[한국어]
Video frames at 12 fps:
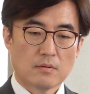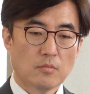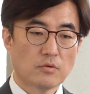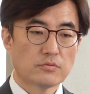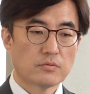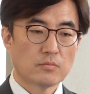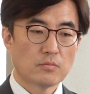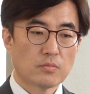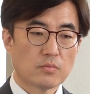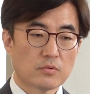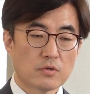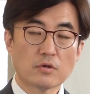뭐
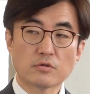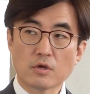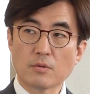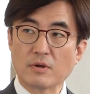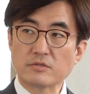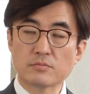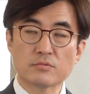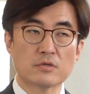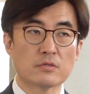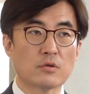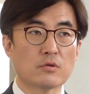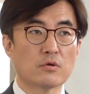그래서 제가
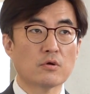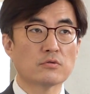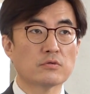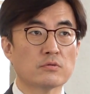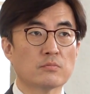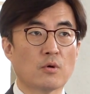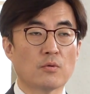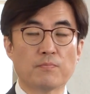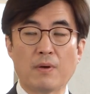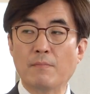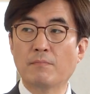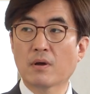말씀드린 대로 이거는 뭐
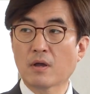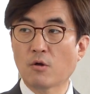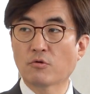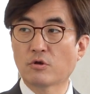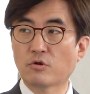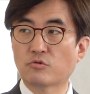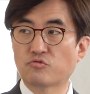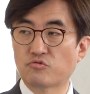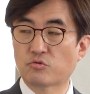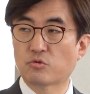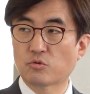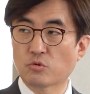반박하고 이런
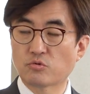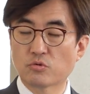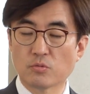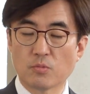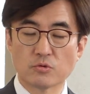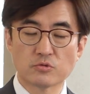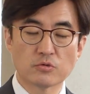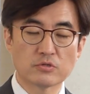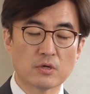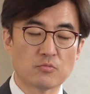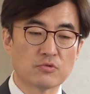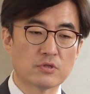소, 뭐
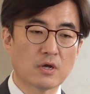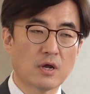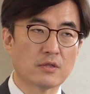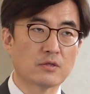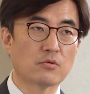소재 그렇죠, 문제가 아니고요.